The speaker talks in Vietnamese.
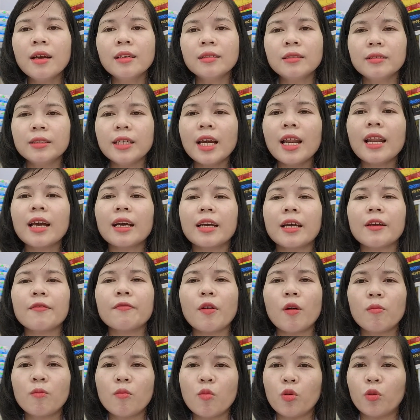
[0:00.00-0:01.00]
Thứ nhất là cái
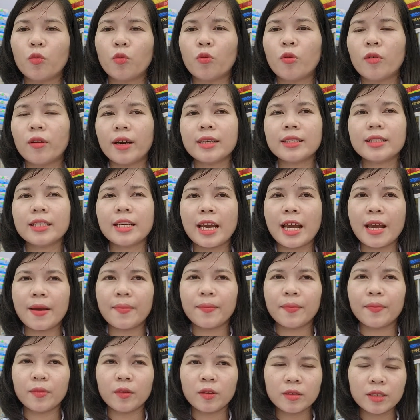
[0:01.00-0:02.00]
vòng 1 của các chị em,
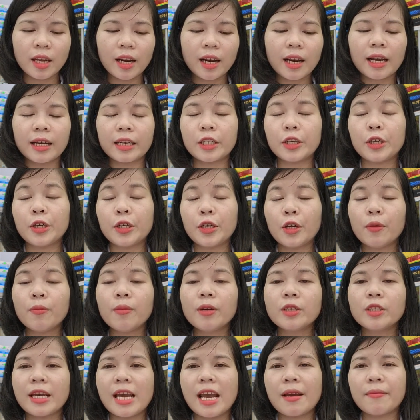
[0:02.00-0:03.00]
thứ nhất là nếu mà
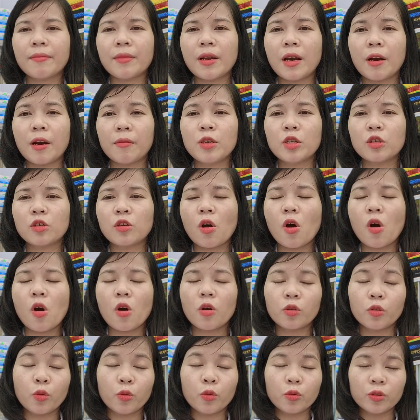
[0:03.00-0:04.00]
chị em nào bị do
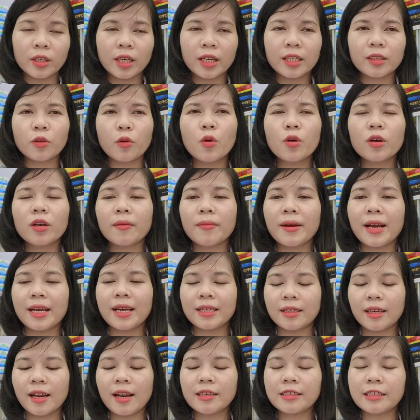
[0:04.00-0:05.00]
nội tiết tố, các bạn
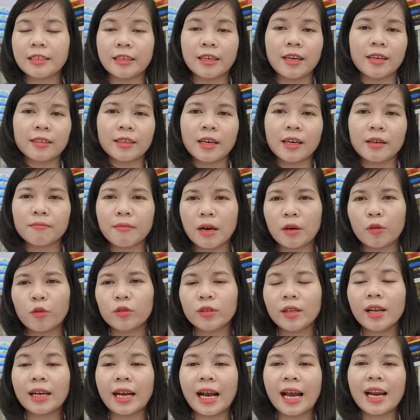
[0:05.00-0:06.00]
thấy là chỉ cần cân bằng nội
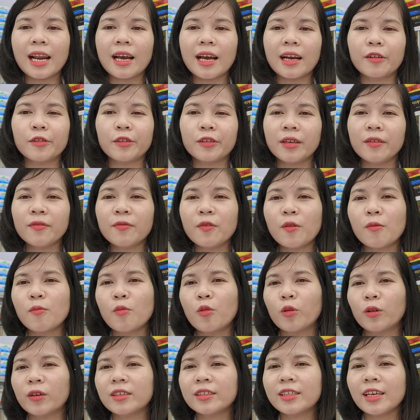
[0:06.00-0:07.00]
tiết cái là cứ vòng
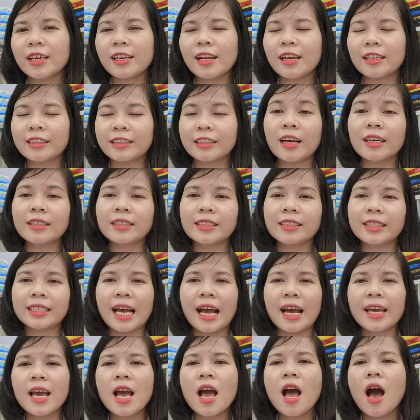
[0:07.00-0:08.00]
1 cứ thế là tăng
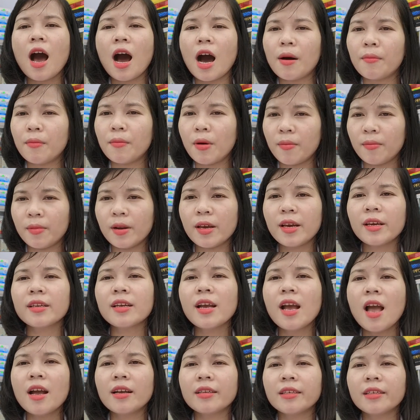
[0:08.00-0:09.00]
size ầm ầm lên.
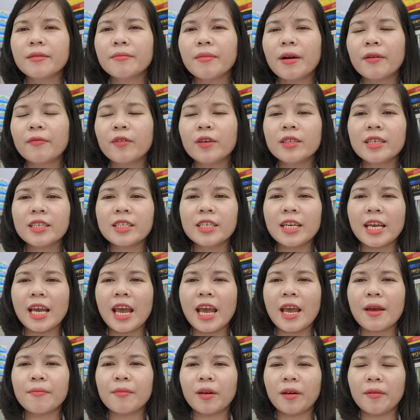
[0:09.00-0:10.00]
Nhưng mà với những chị
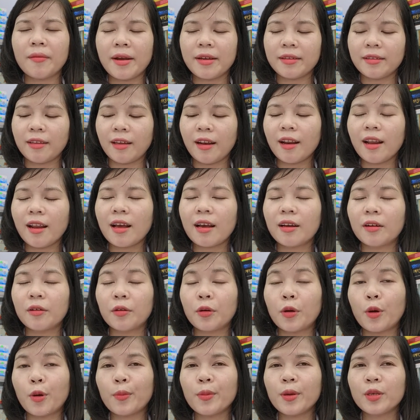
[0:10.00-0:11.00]
em mà các bạn thấy là
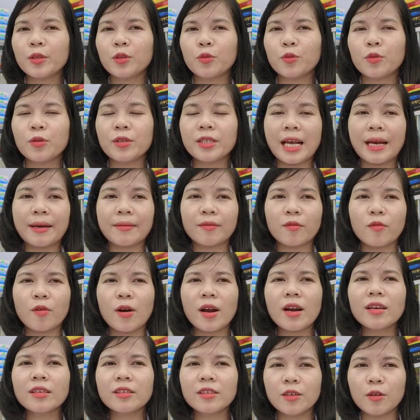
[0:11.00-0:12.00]
nó bị suy giảm
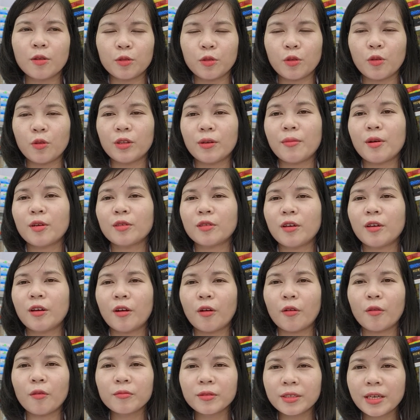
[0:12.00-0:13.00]
quá là nhiều rồi thì bao giờ
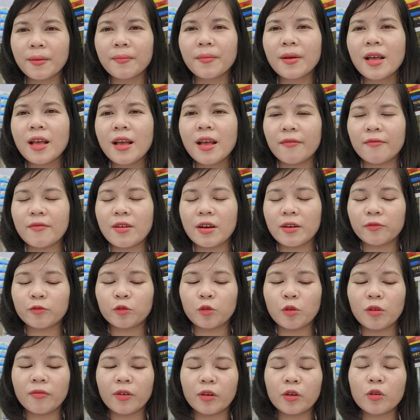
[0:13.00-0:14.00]
nó cũng chậm, và
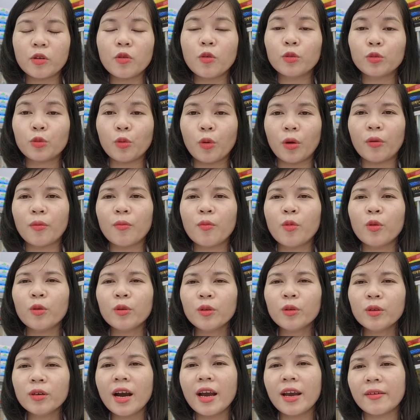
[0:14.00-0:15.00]
tùy vào cái độ tuổi của mỗi
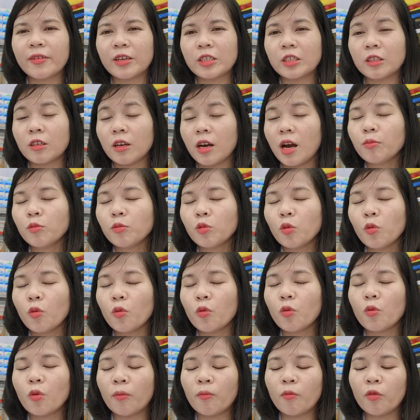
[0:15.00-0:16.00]
người và sự hấp
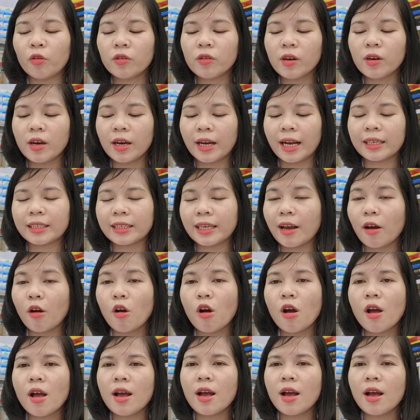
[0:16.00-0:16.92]
thu của mỗi người khác nhau